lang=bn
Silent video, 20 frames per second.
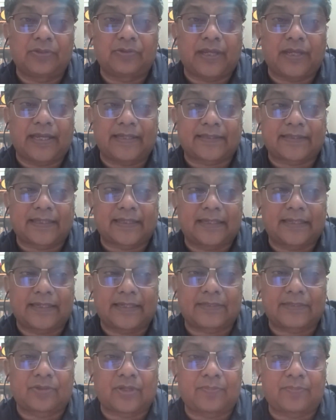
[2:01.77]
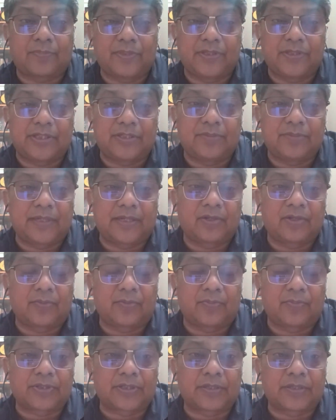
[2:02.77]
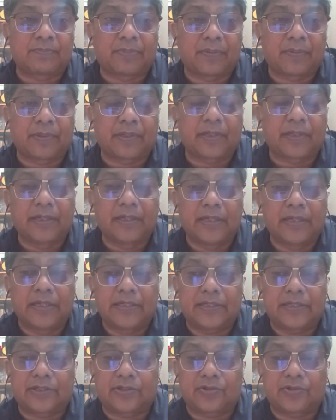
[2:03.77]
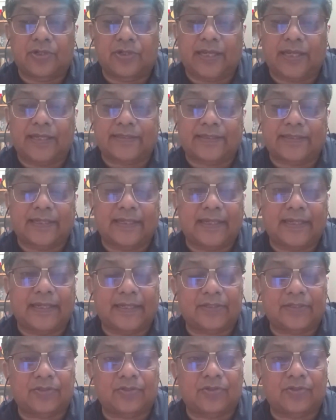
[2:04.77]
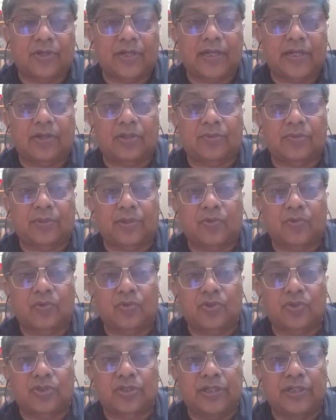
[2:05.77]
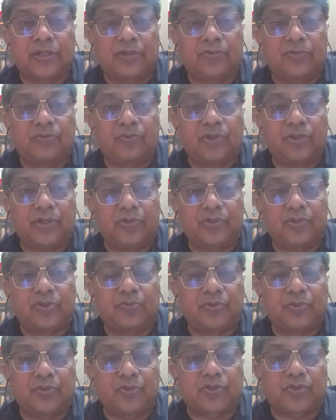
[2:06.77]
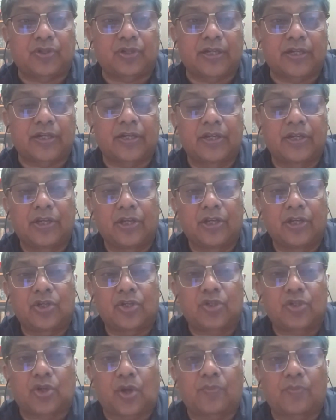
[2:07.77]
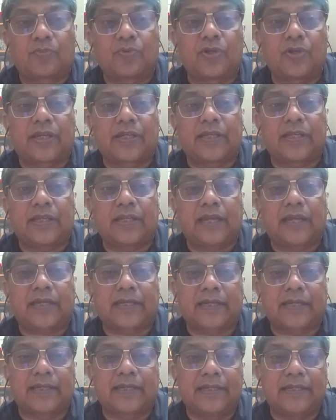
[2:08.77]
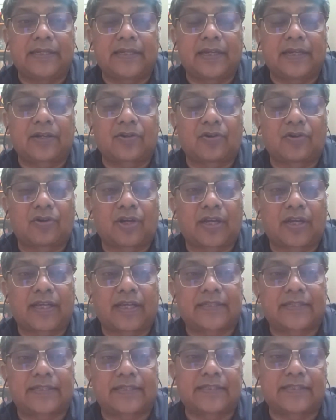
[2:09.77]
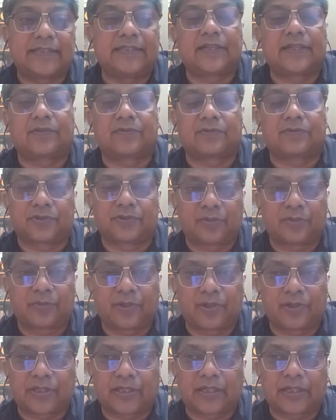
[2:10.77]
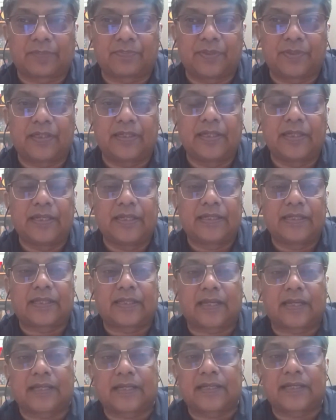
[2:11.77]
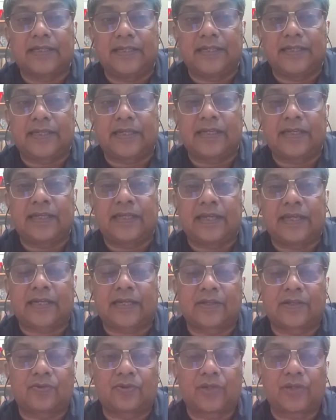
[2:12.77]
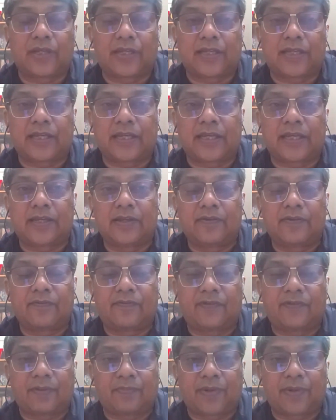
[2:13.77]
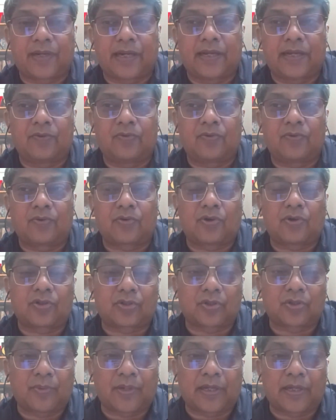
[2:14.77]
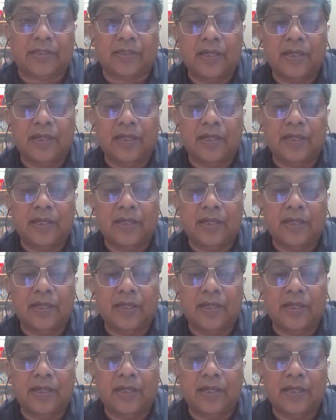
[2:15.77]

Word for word: কিন্তু এসআইআরএস তো আপনি জিমে গেলেও পজিটিভ পাবেন সেই জন্য এসআইআরএস করেন অথবা কোনো স্ক্রিন টু নিউজ মিউজ করেন সবগুলোকেই একটা ক্লিনিক্যাল কনটেক্সটে চিন্তা করতে হবে অর্থাৎ আপনি তাকে ক্লিনিক্যালি একটা রোগীকে ফেব্রাইল হোক অথবা